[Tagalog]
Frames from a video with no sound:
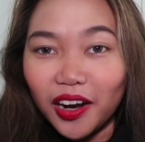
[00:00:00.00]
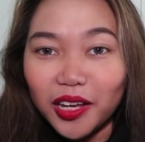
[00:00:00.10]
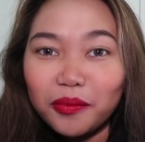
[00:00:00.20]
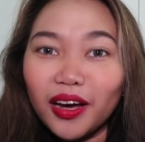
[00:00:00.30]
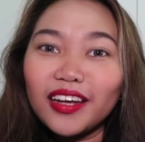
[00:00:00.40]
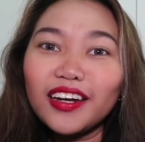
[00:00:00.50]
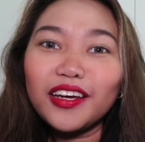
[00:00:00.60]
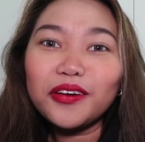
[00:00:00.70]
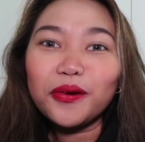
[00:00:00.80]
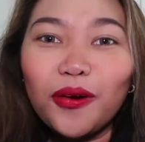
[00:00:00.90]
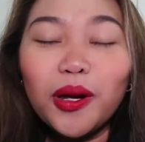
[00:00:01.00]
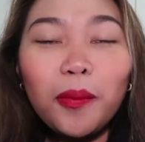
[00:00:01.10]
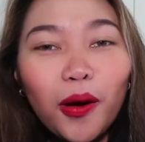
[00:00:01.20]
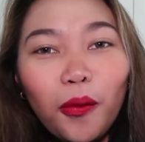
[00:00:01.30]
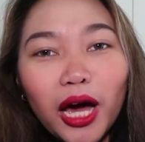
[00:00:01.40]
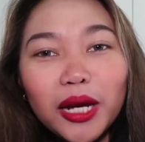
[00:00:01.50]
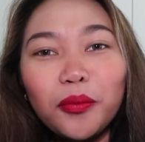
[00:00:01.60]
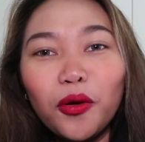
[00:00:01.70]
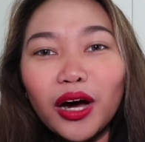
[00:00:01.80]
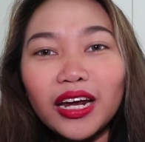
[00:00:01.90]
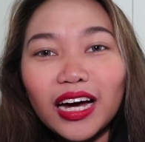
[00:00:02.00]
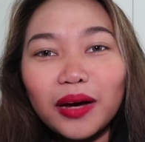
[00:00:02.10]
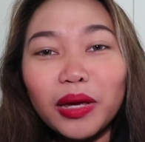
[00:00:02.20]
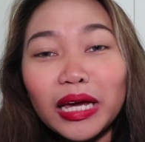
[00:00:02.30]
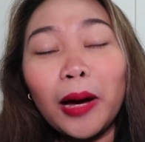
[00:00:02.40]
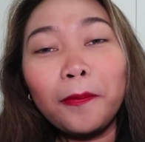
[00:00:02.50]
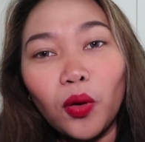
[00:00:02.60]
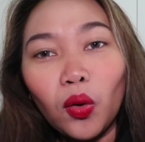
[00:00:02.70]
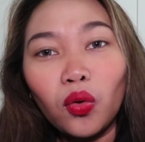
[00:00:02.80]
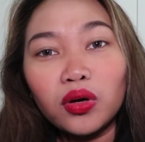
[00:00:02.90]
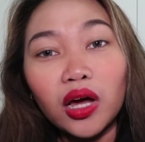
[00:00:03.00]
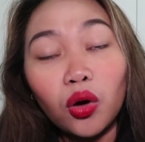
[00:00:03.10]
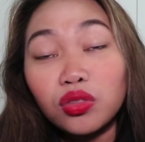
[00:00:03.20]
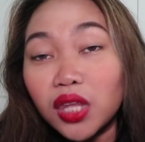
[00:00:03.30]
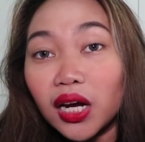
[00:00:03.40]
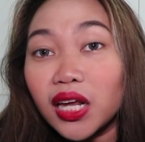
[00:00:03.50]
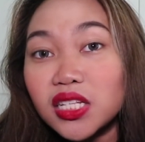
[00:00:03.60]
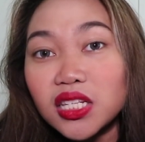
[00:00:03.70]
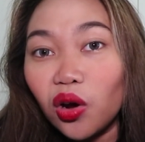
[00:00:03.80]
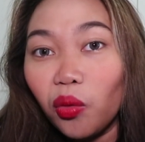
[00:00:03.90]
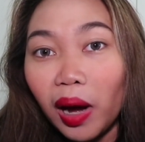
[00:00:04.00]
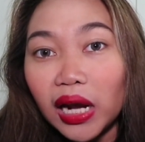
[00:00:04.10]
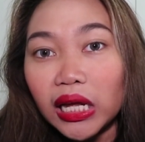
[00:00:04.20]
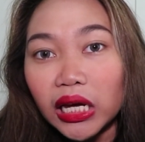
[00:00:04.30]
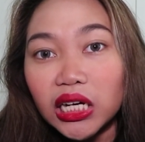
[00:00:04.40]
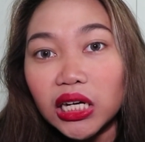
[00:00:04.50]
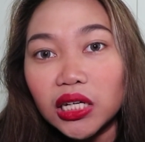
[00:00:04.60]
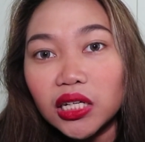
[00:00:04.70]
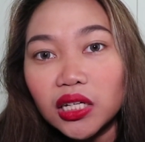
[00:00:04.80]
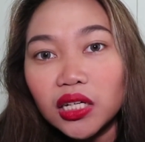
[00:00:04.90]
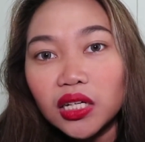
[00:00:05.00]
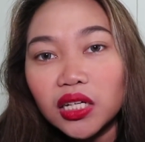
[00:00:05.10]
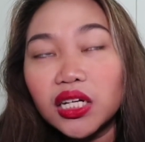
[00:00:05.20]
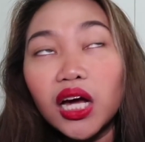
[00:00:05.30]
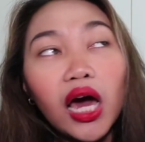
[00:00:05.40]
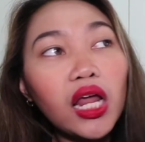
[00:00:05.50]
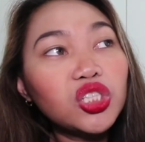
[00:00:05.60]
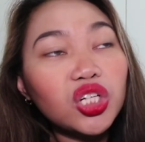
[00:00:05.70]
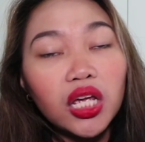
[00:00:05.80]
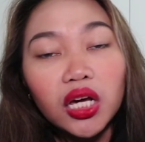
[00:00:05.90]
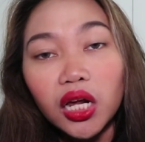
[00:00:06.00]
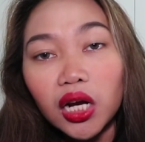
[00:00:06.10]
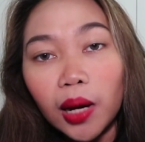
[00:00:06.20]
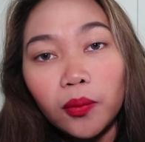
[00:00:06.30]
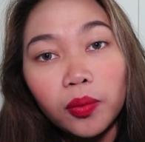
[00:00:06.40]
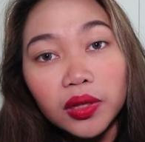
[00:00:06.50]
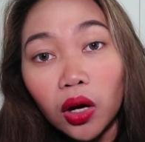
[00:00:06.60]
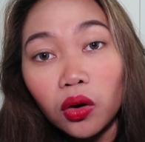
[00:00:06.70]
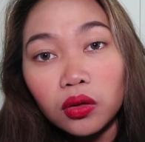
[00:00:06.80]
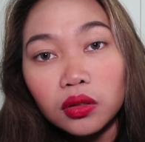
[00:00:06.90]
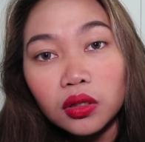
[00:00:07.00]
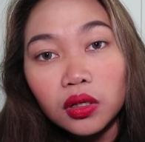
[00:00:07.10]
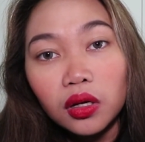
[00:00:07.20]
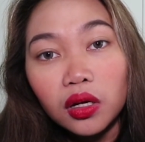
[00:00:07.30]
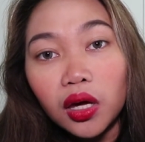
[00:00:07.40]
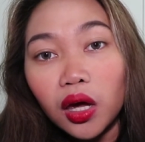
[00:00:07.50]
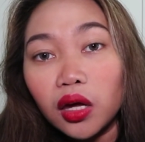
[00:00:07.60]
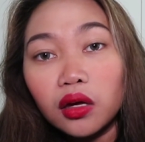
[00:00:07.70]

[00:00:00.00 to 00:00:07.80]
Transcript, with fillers: Alright, mga Day, no? Kung nabaguhan mo nga naka-makeup ko o nag-contact lens na ko balik, daghan na kayo nagreklamo bitaw. Okay,